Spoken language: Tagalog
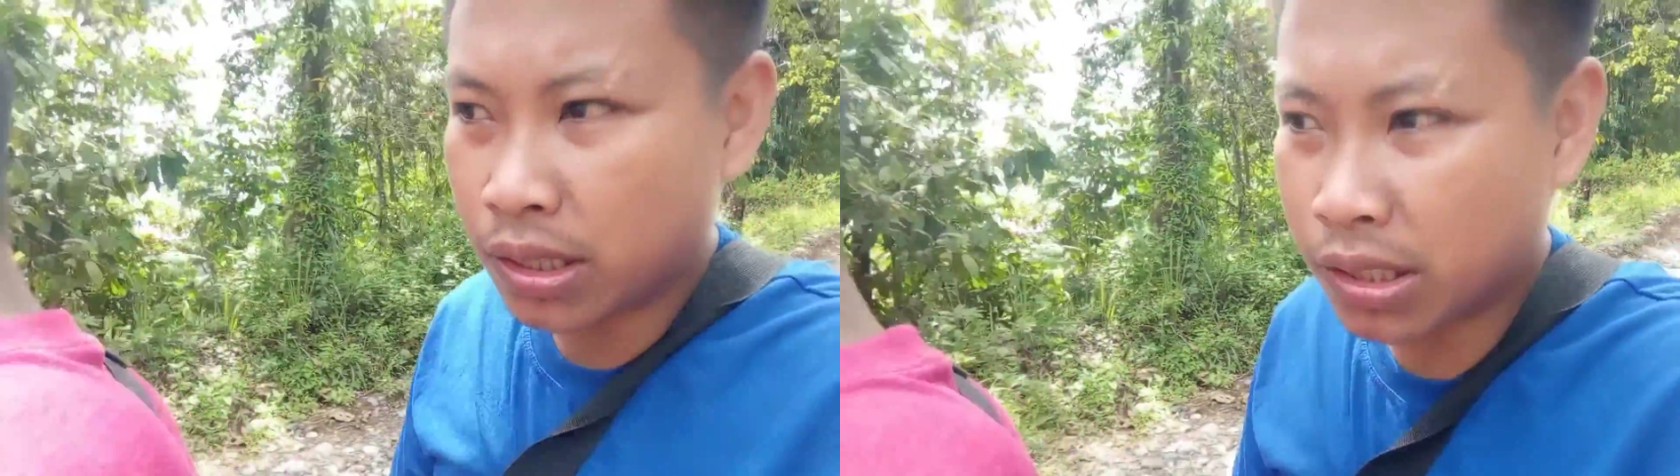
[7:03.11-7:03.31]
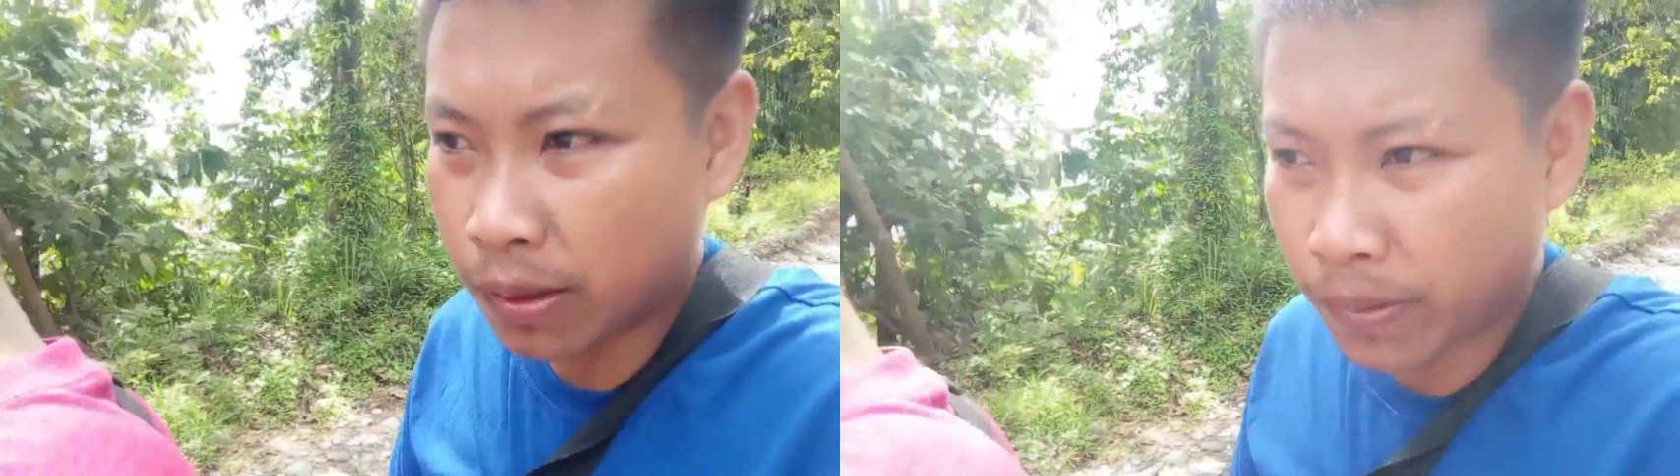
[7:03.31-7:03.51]

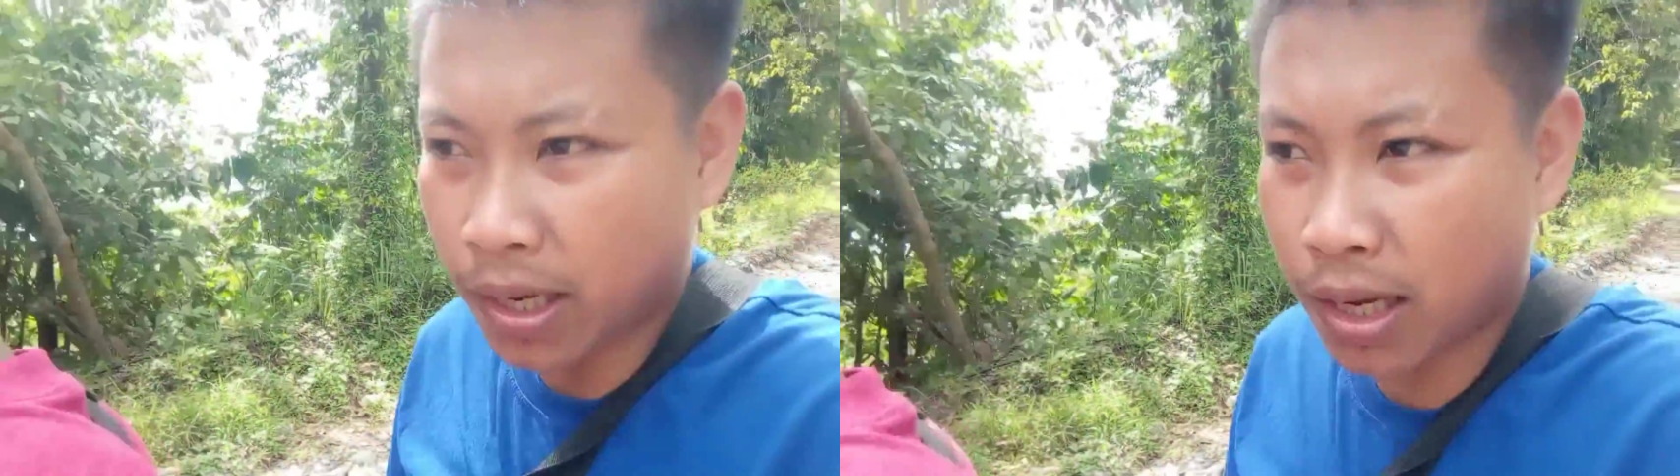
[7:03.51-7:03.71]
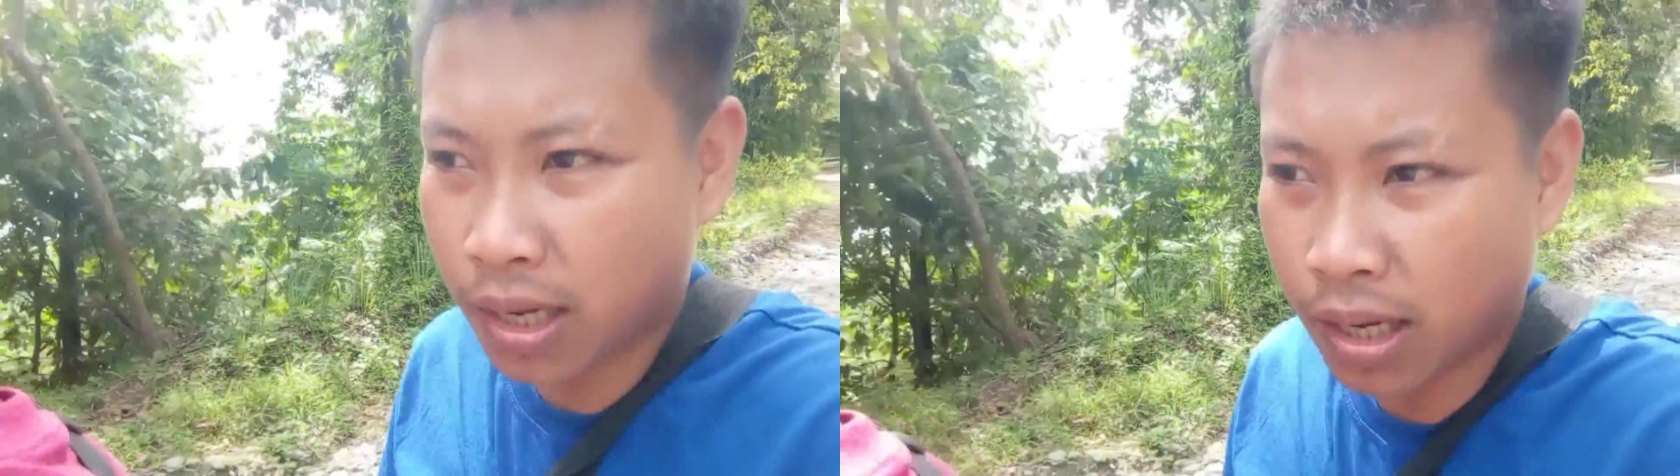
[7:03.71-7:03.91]
sa
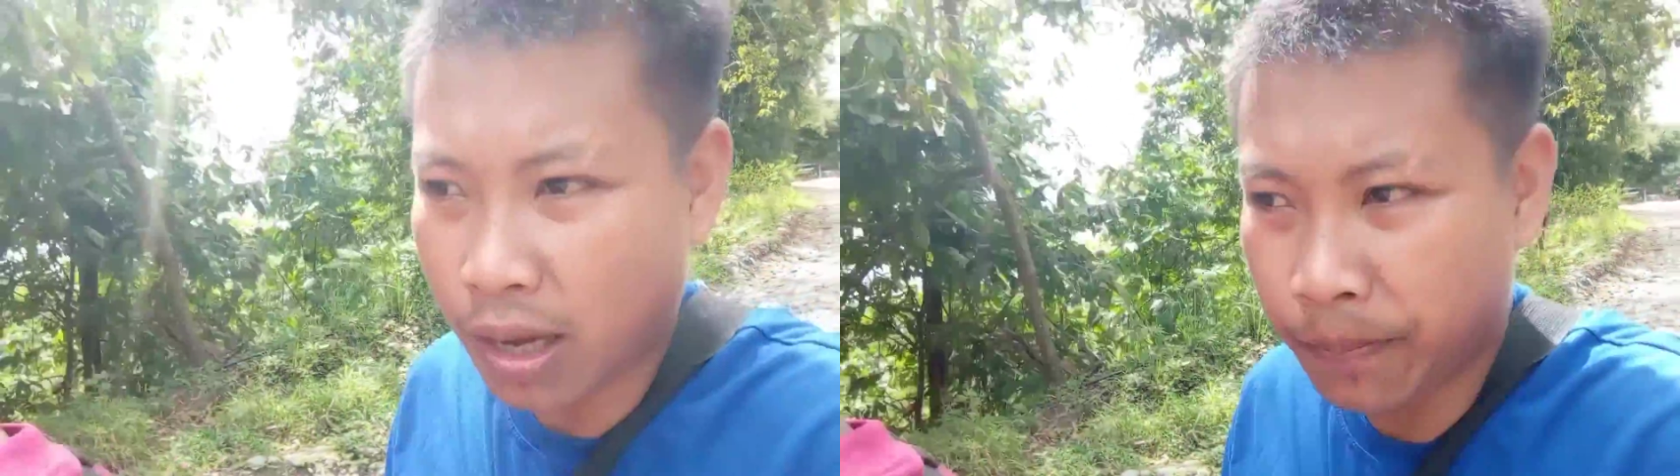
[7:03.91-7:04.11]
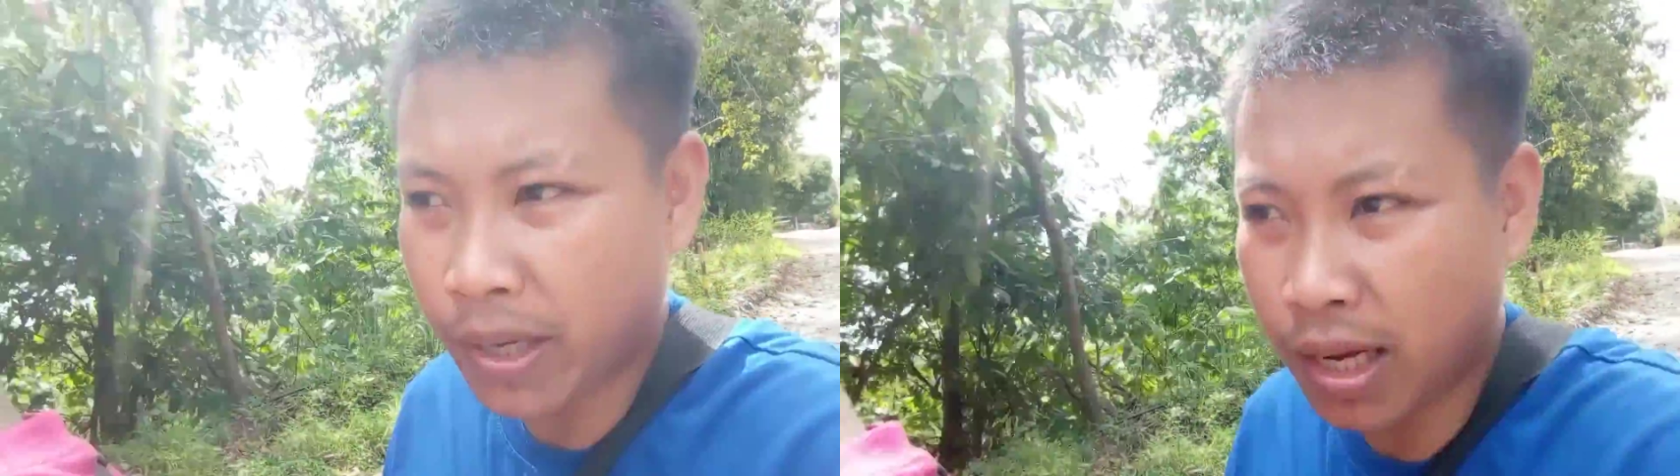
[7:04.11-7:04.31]
para
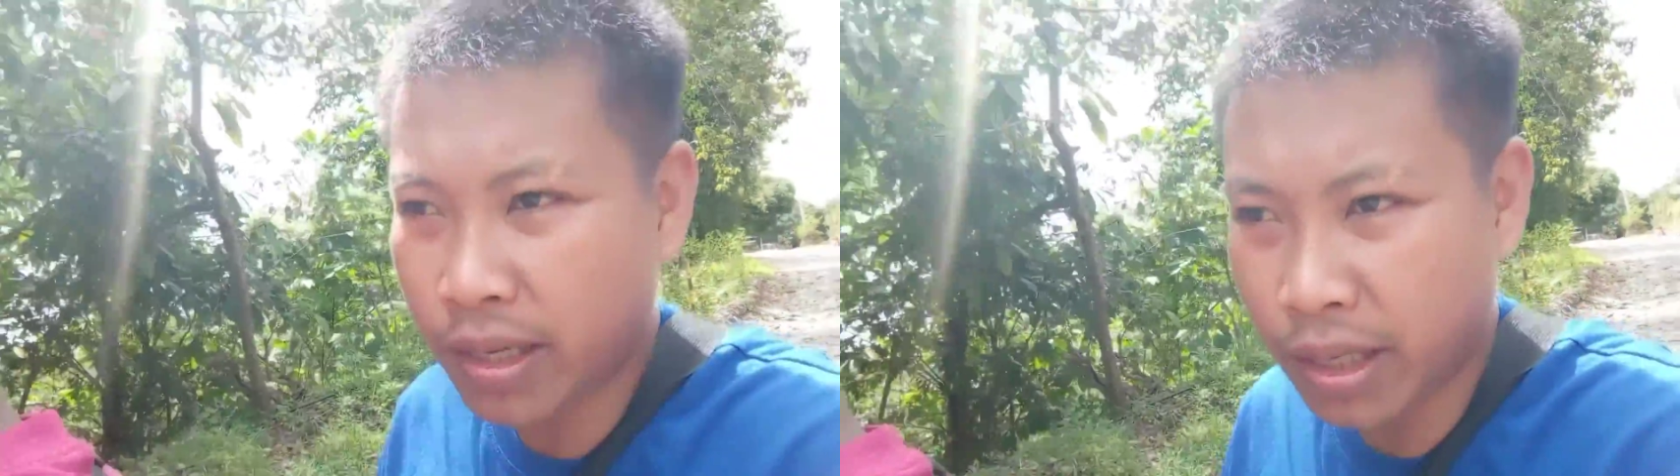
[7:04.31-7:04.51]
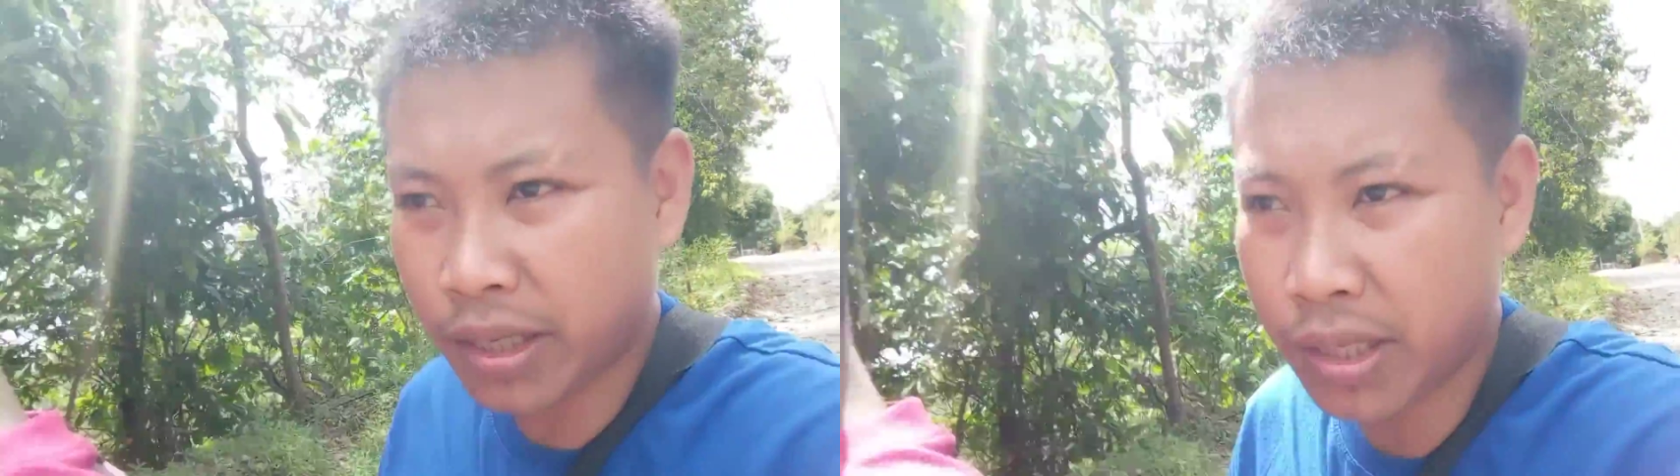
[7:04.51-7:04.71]
ang
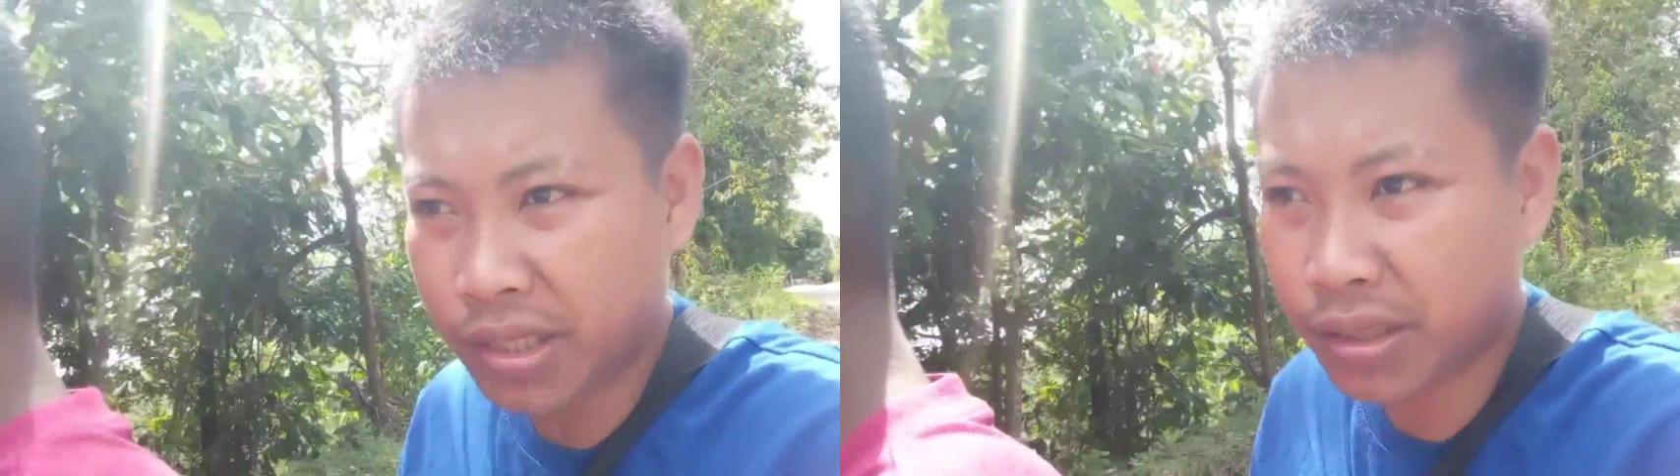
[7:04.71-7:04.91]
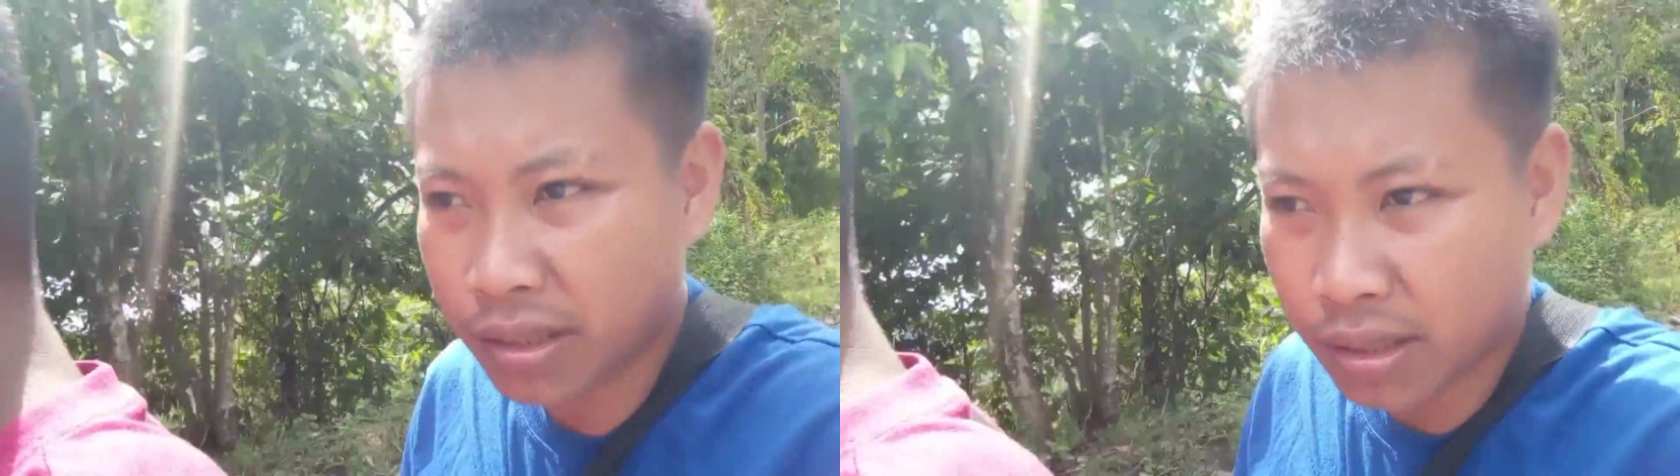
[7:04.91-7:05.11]
paraan
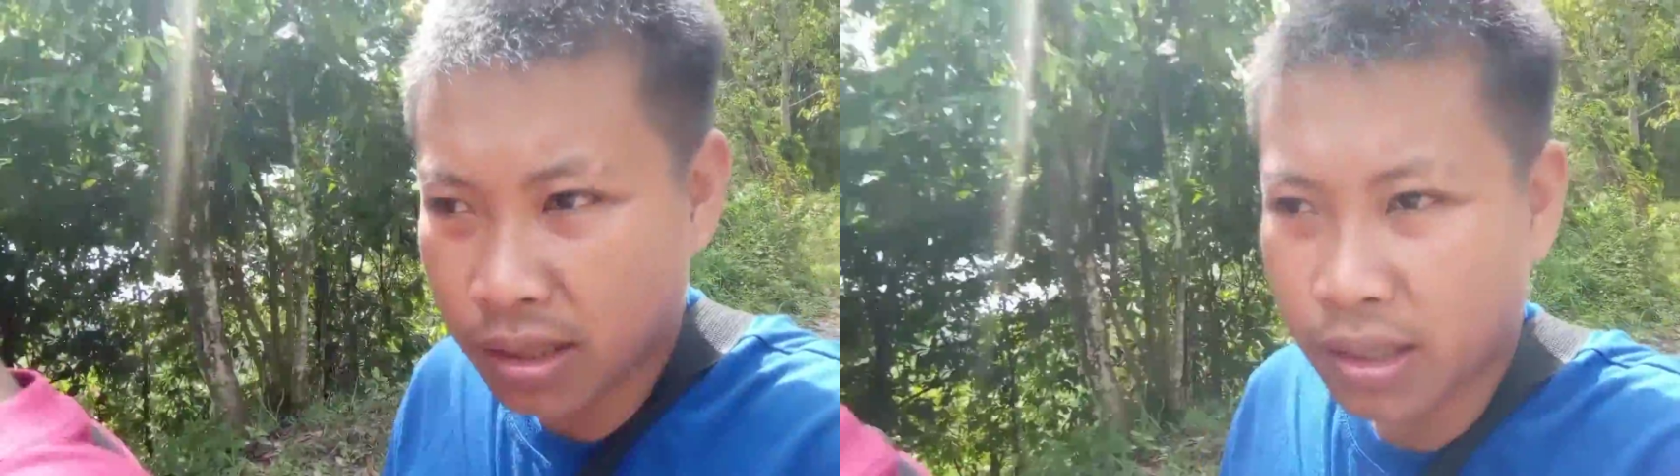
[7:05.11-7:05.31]
is